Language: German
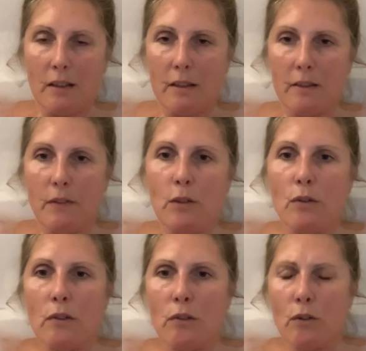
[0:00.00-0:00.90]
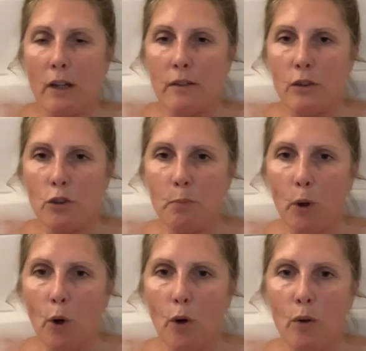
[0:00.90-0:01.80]
Es wird uns dort
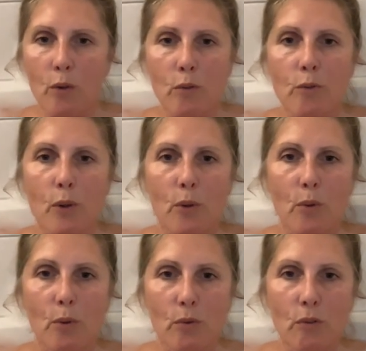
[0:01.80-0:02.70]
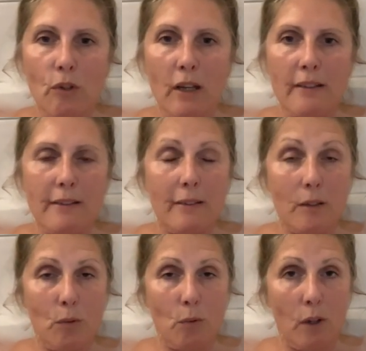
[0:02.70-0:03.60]
gesprochen von unserer
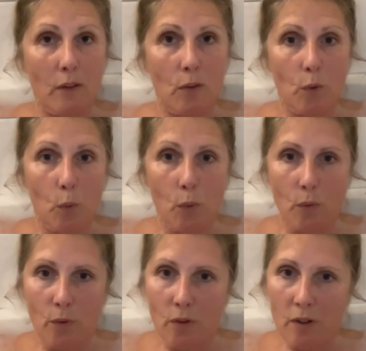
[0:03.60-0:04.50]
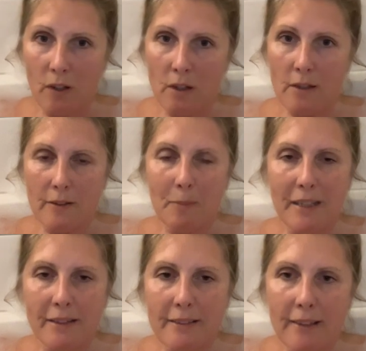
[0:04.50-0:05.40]
Situation. Das
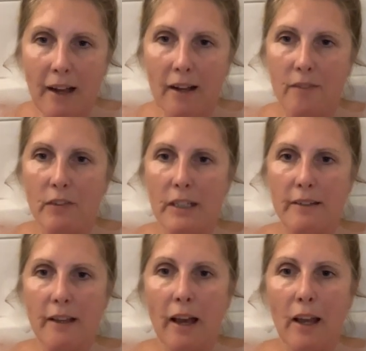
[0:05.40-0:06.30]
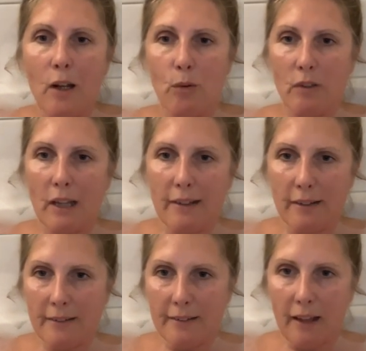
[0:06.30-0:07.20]
meint Zahlen wie Teil- und
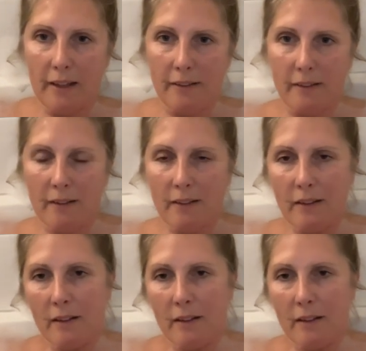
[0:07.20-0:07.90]
Elternzeiten.